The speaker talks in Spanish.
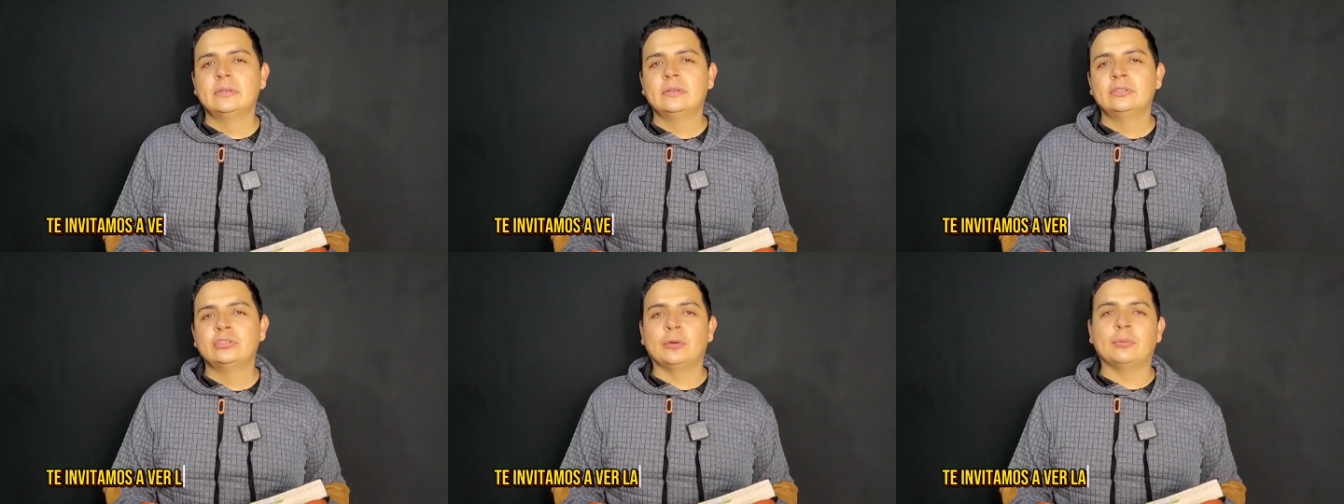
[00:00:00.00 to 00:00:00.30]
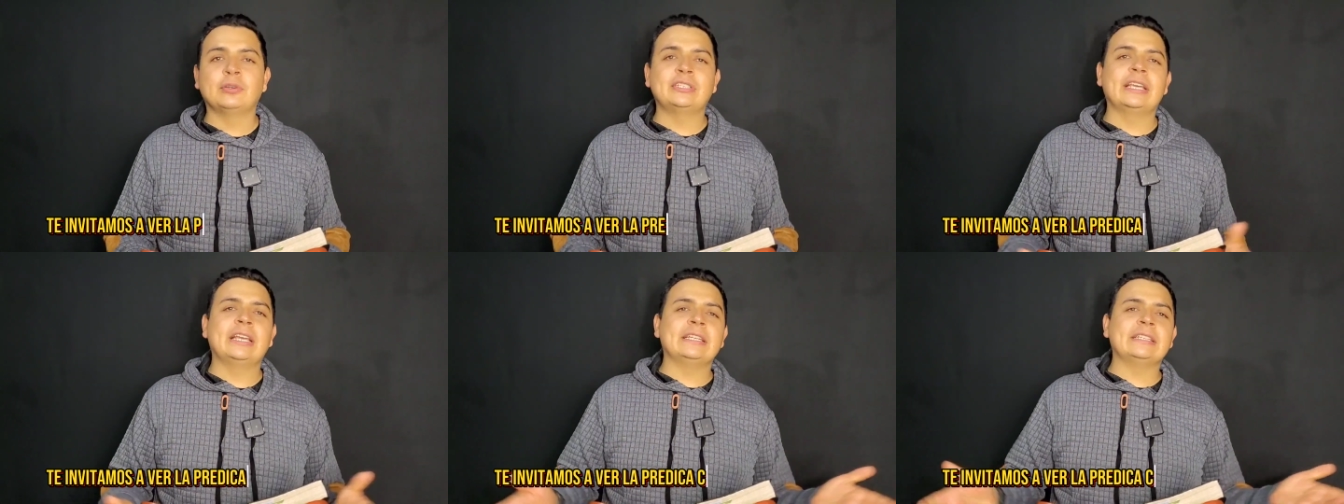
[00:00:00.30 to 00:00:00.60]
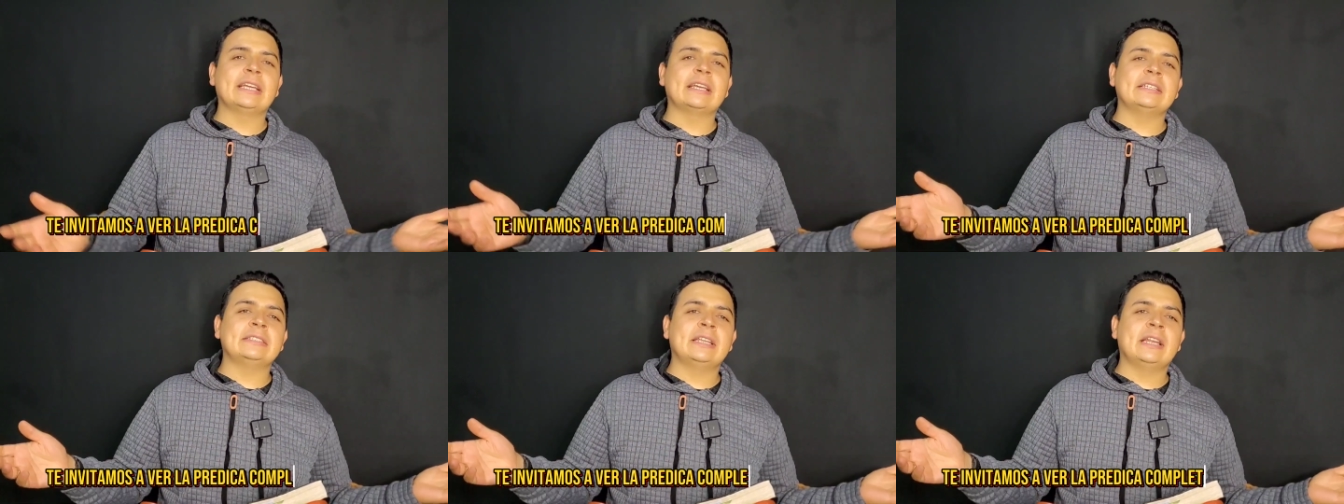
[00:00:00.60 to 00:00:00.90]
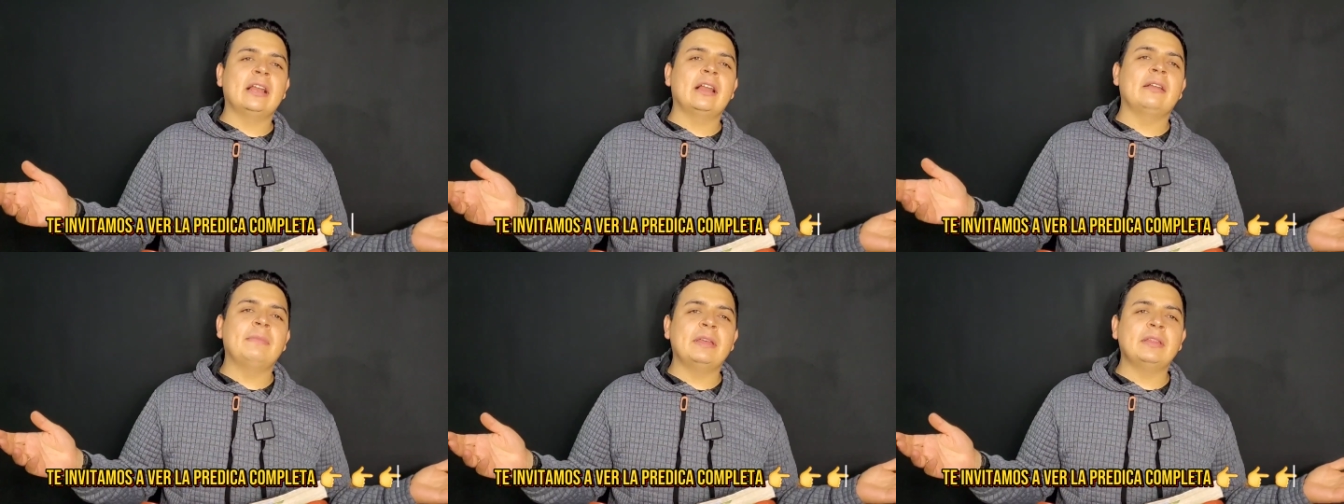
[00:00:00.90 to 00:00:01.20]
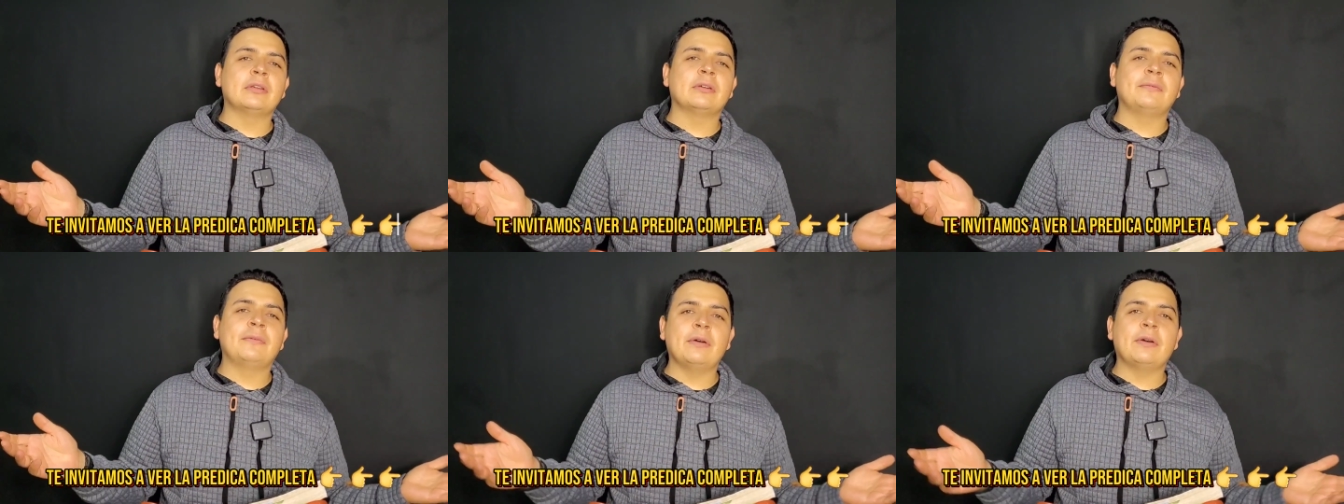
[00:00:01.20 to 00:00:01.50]
Somos Iglesia Cristiana del
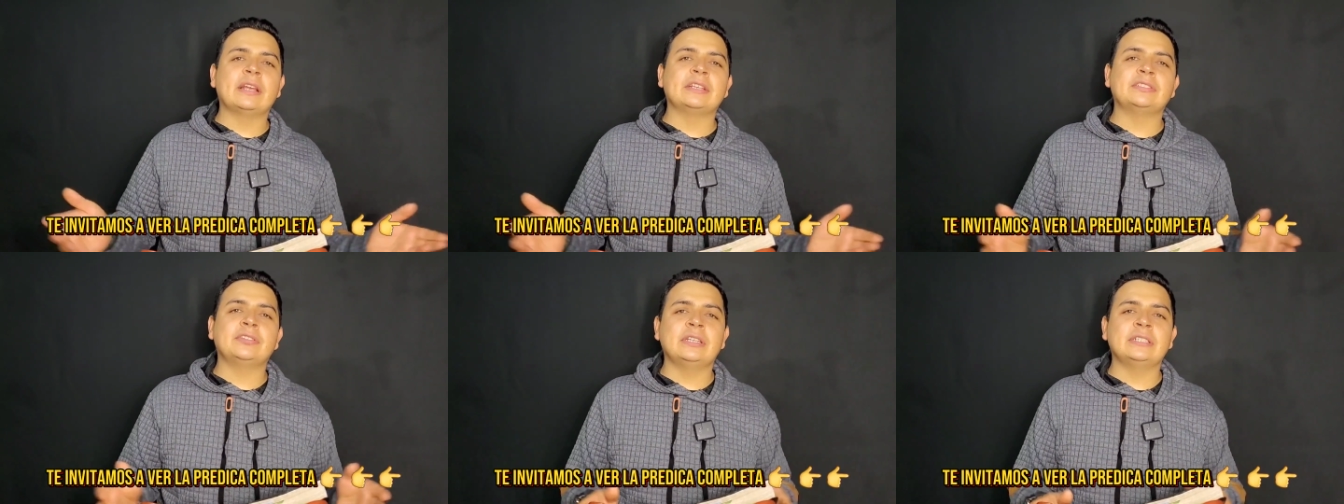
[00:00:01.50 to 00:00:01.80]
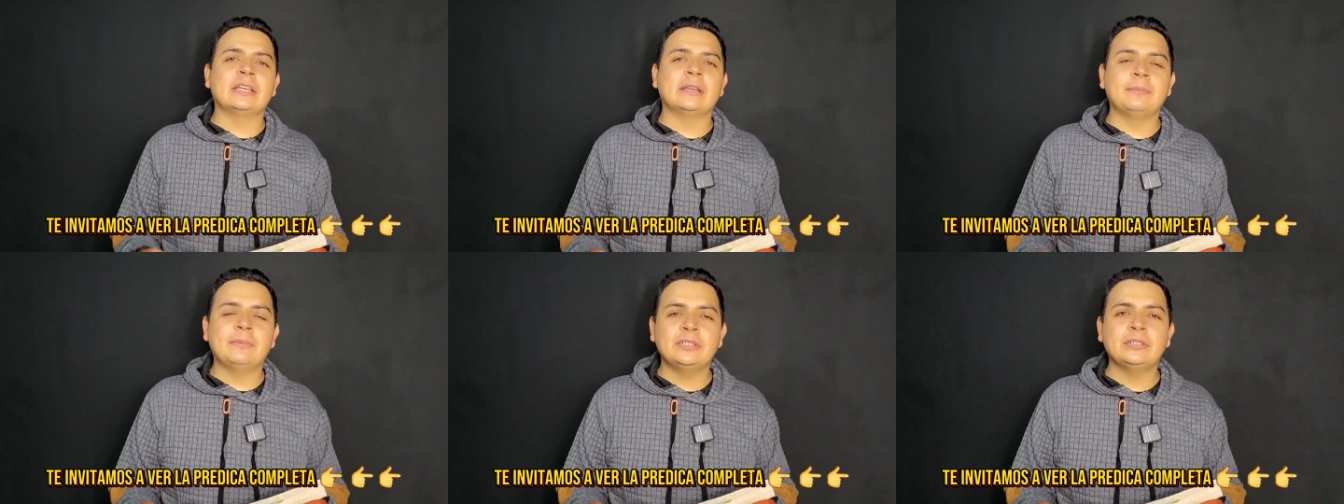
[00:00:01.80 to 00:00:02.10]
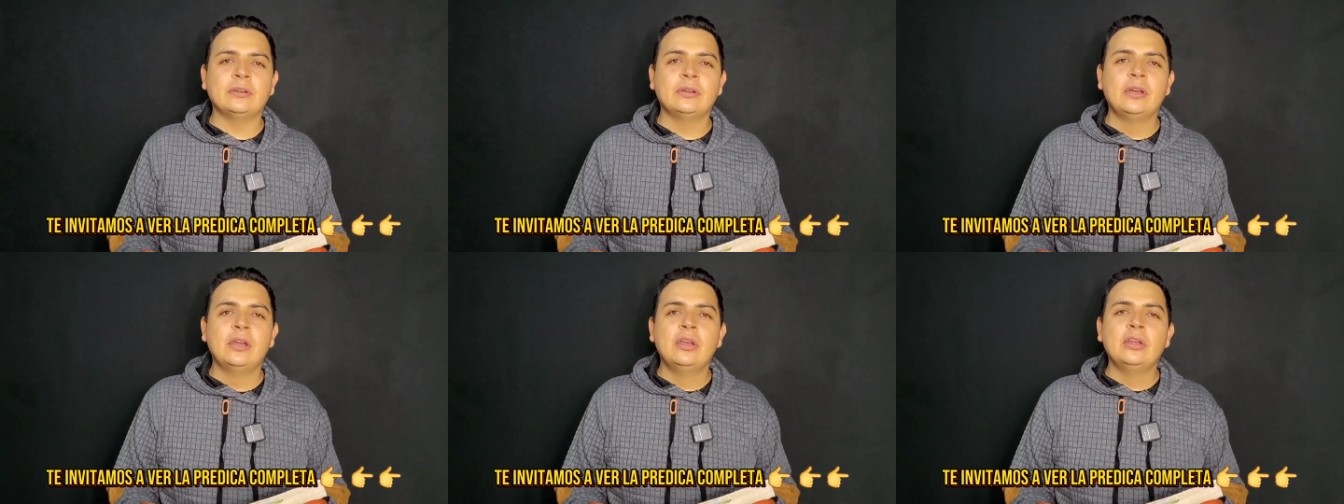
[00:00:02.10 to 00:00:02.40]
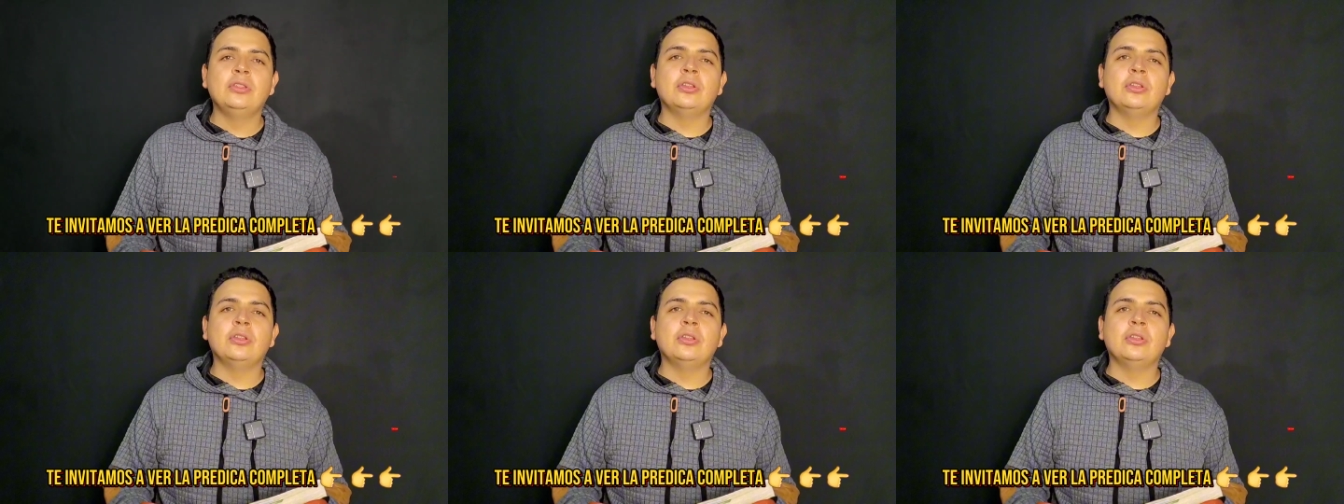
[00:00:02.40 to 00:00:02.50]
Almendro, Fe, Oración y Servicio.